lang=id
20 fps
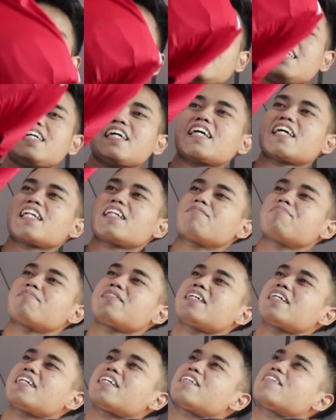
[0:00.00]
ini
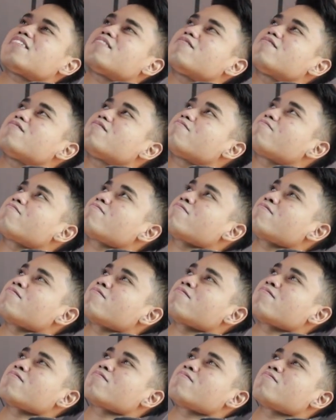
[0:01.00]
helmnya.
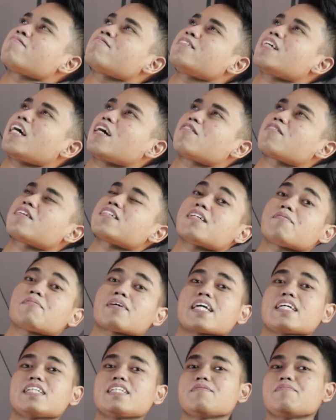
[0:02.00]
Hmm, sarungnya
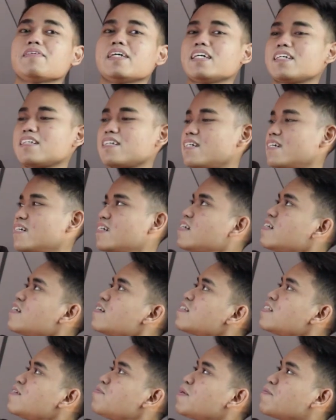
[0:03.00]
sama kayak GPR.
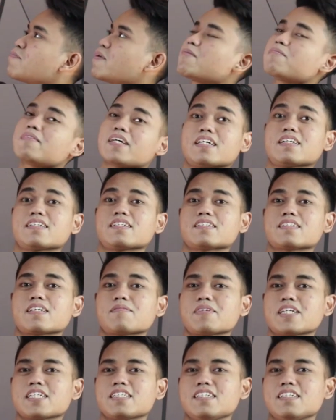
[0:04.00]
GP Prime ya?
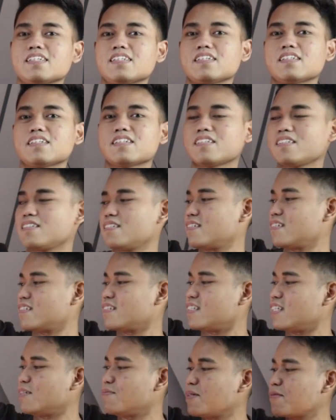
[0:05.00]
Sama nggak sih? Enggak.
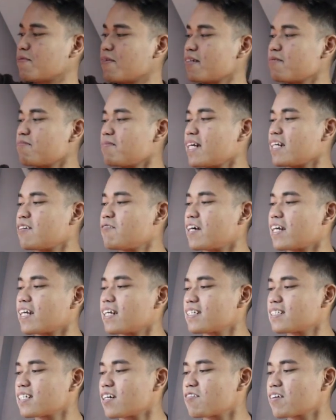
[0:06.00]
GP Prime kemarin
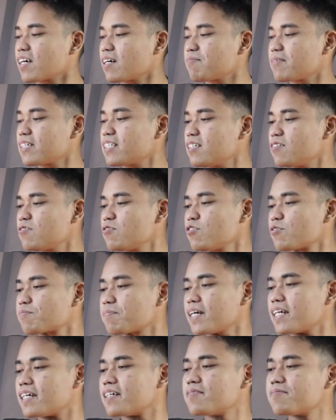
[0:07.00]
warnanya sarung apa sih? Gue
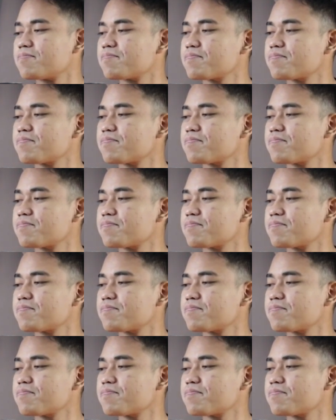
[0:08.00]
lupa deh